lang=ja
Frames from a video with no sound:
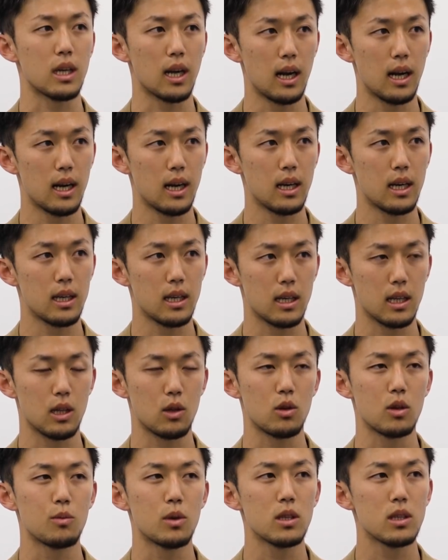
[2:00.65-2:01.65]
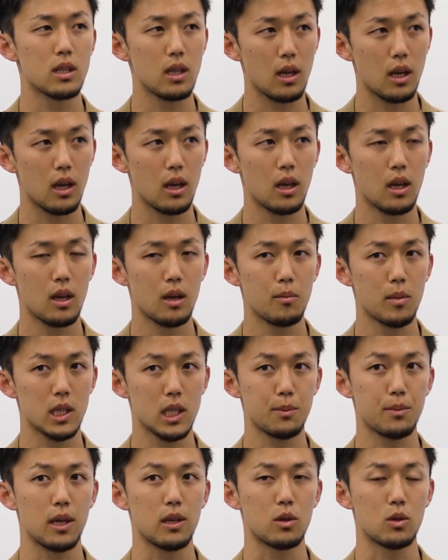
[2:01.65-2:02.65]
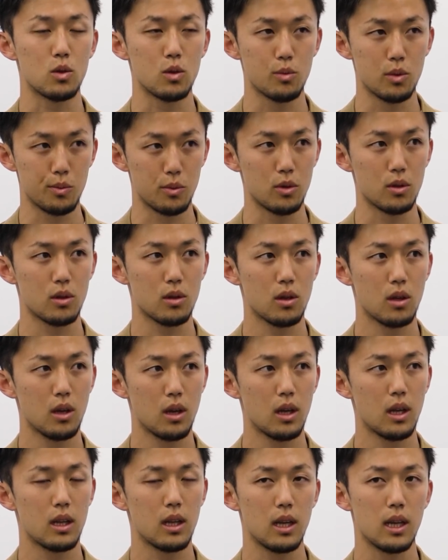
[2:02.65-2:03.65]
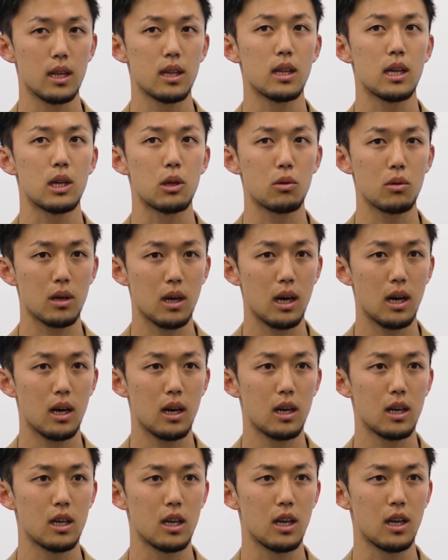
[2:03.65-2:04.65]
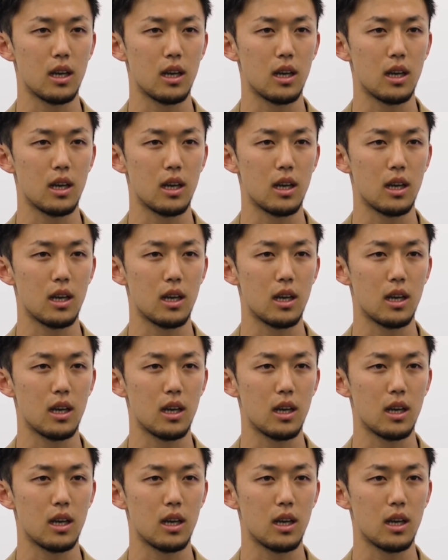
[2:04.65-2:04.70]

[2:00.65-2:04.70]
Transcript: 身がやっておりまして、まあ、スパイクの部分であったりとか、